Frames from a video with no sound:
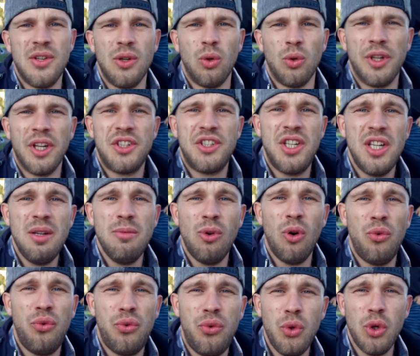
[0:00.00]
So, der
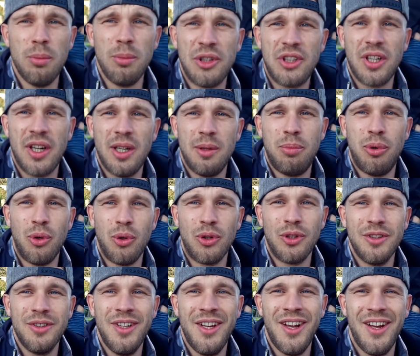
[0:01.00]
Timo führt mit drei
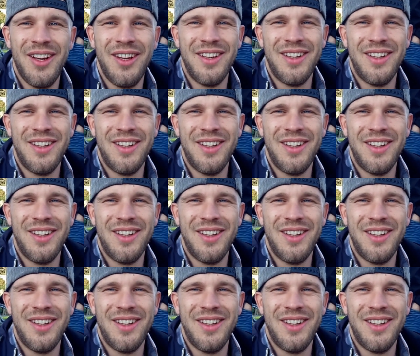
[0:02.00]
Punkten.